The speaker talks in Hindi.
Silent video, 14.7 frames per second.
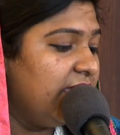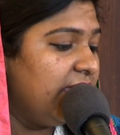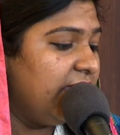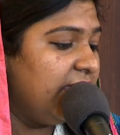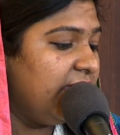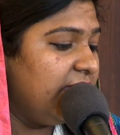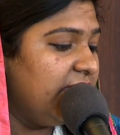
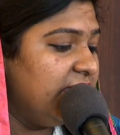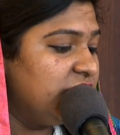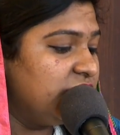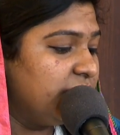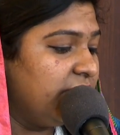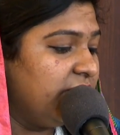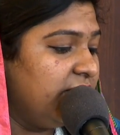हे
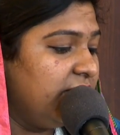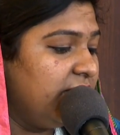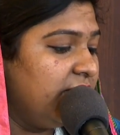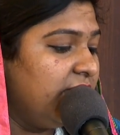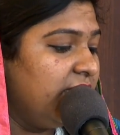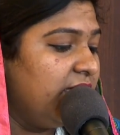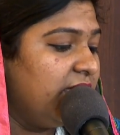ईश्वर
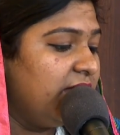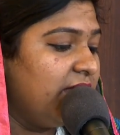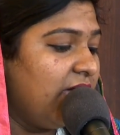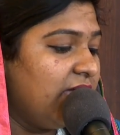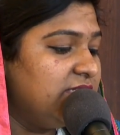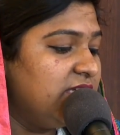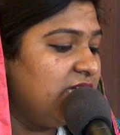
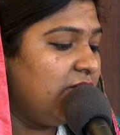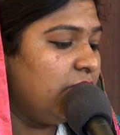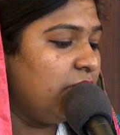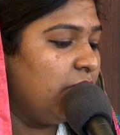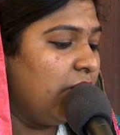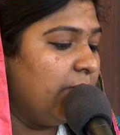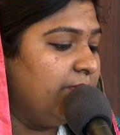राजा
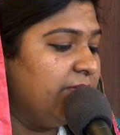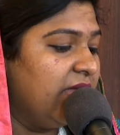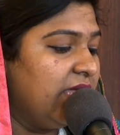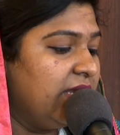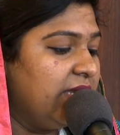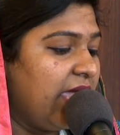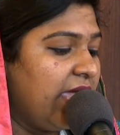को
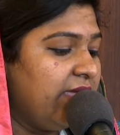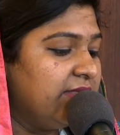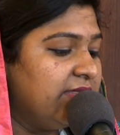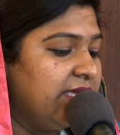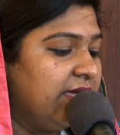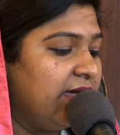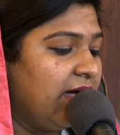अपना न्याय
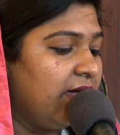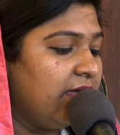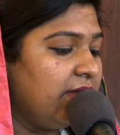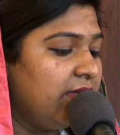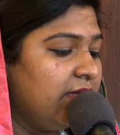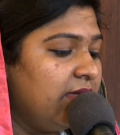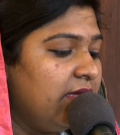अधिकार
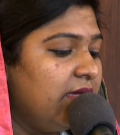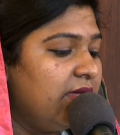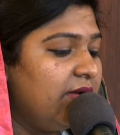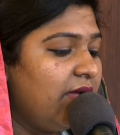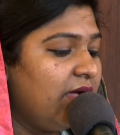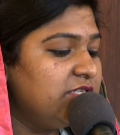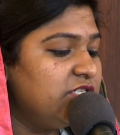
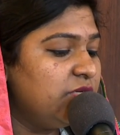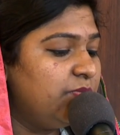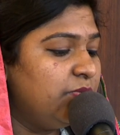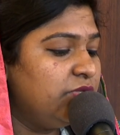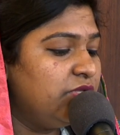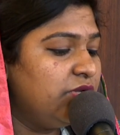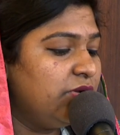
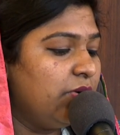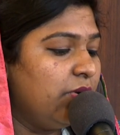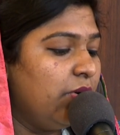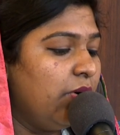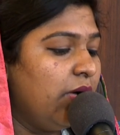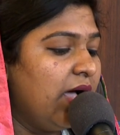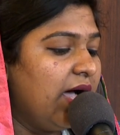राजपुत्र को
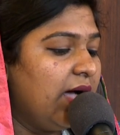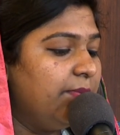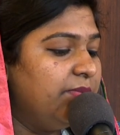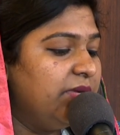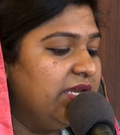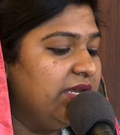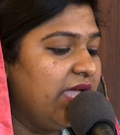
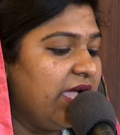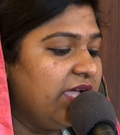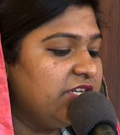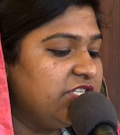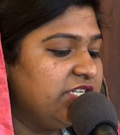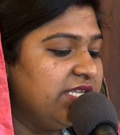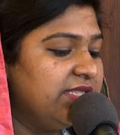अपनी
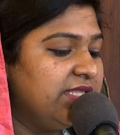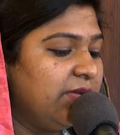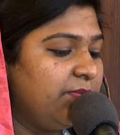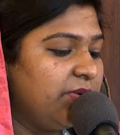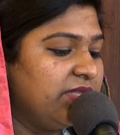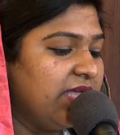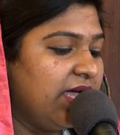न्यायशीलता
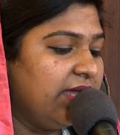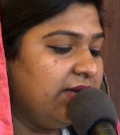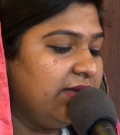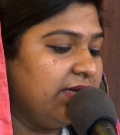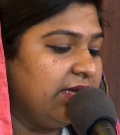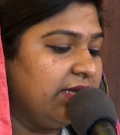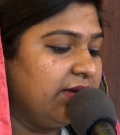प्रदान
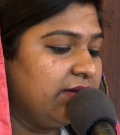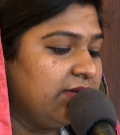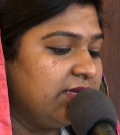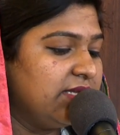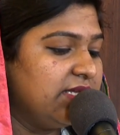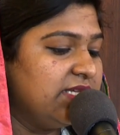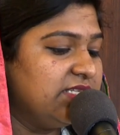कर
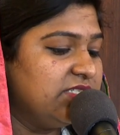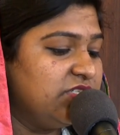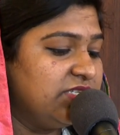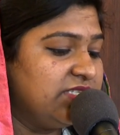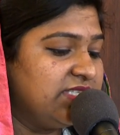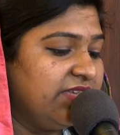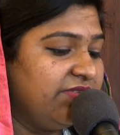
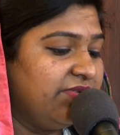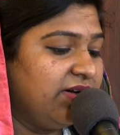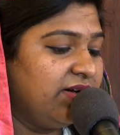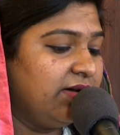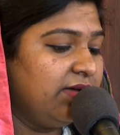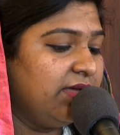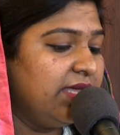जिससे वह
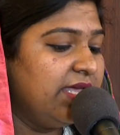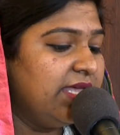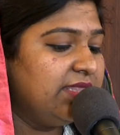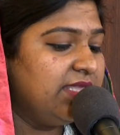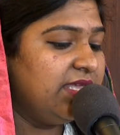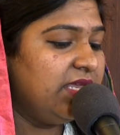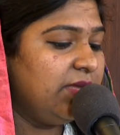
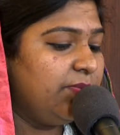तेरी